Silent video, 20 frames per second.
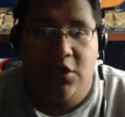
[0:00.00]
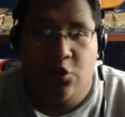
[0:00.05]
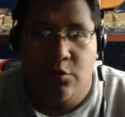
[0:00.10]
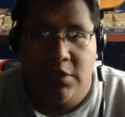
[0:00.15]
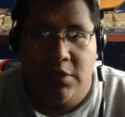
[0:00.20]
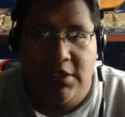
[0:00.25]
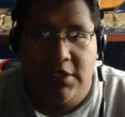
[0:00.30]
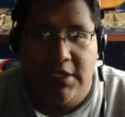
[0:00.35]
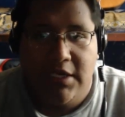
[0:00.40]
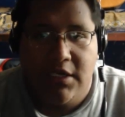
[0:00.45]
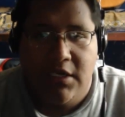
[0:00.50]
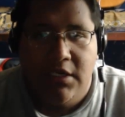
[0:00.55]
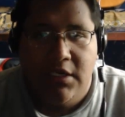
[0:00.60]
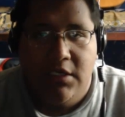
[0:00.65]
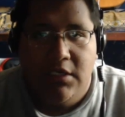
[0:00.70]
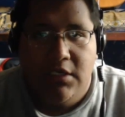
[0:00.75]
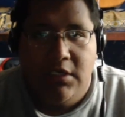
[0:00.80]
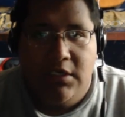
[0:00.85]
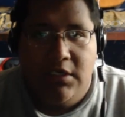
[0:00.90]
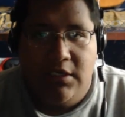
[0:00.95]
comentar
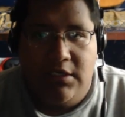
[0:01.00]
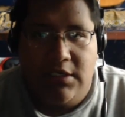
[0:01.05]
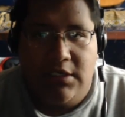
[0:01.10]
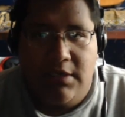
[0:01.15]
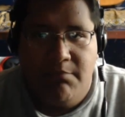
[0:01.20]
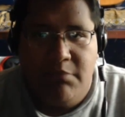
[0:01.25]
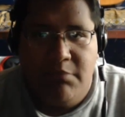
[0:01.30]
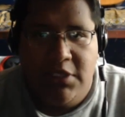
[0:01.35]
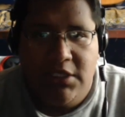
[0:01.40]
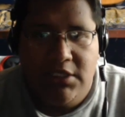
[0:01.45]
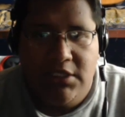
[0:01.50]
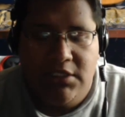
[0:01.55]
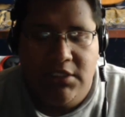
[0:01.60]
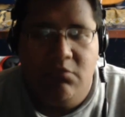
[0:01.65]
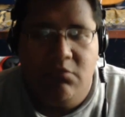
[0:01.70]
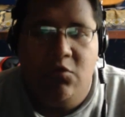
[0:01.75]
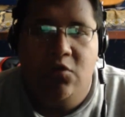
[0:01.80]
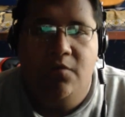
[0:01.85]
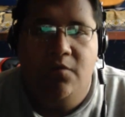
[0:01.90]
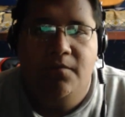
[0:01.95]

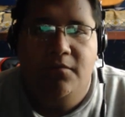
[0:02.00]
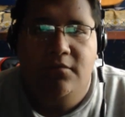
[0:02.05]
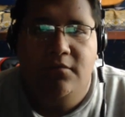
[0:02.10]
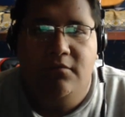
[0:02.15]
rapidísimo.